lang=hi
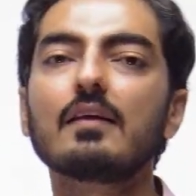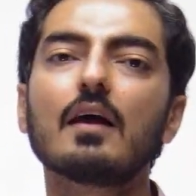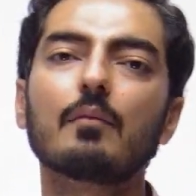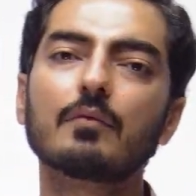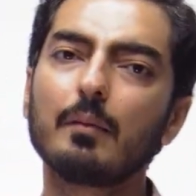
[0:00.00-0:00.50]

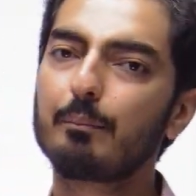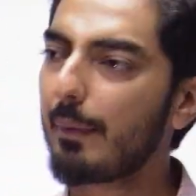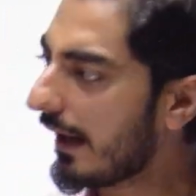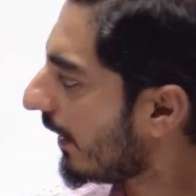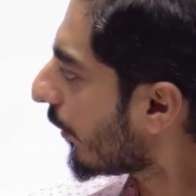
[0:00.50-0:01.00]
हमने
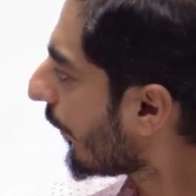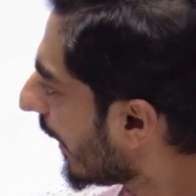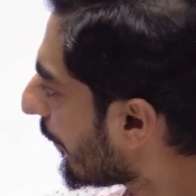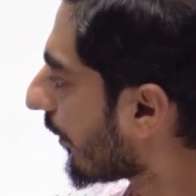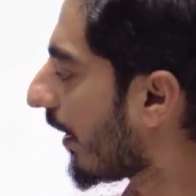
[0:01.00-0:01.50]
पहले को ए
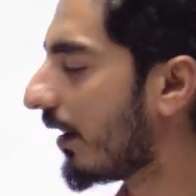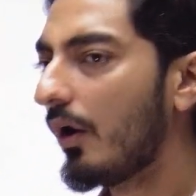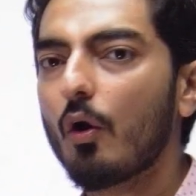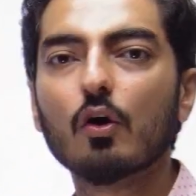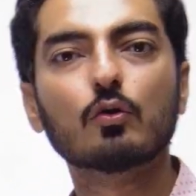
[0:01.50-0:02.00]
बोला
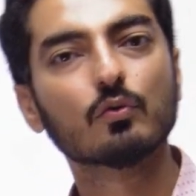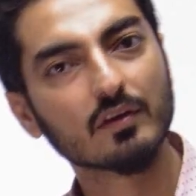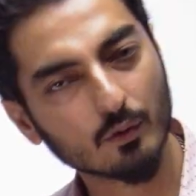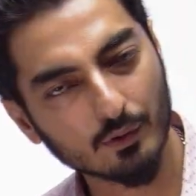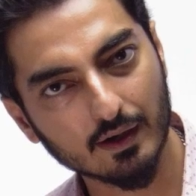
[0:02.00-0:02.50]
और दूसरे
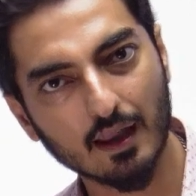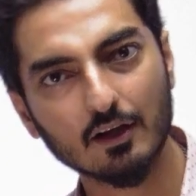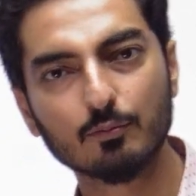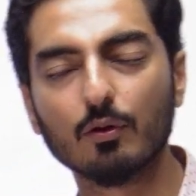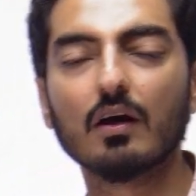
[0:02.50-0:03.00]
को ए डैश
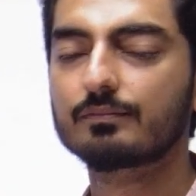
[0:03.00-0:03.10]
बोला